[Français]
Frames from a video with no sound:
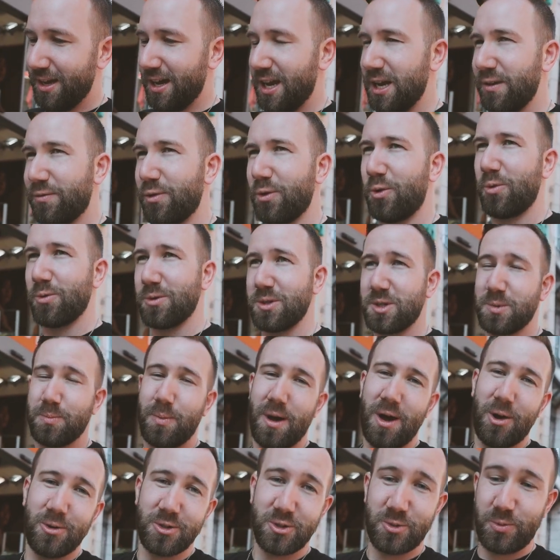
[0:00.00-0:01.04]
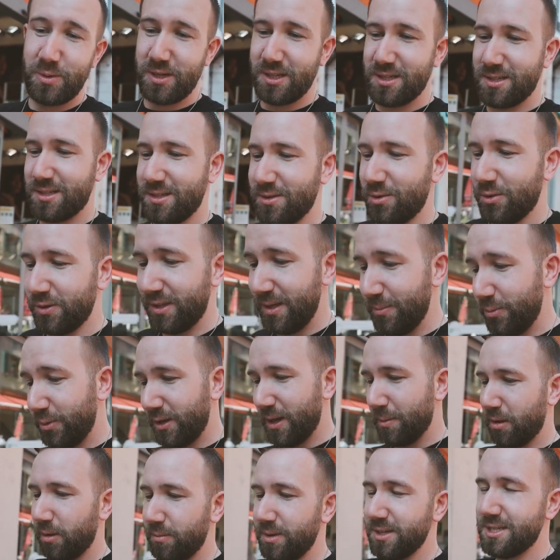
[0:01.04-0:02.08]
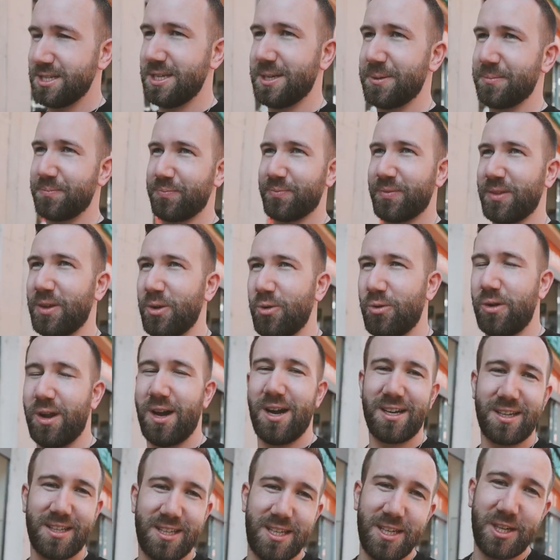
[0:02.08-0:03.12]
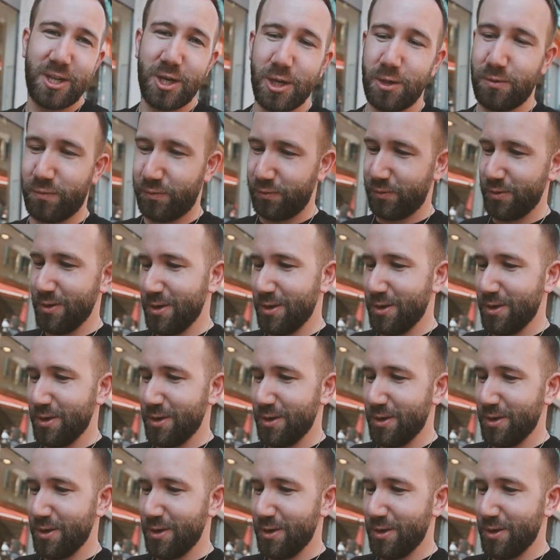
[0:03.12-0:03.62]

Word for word: Et il faut qu'on se barre ensuite, en début d'après-midi. On a un kick-off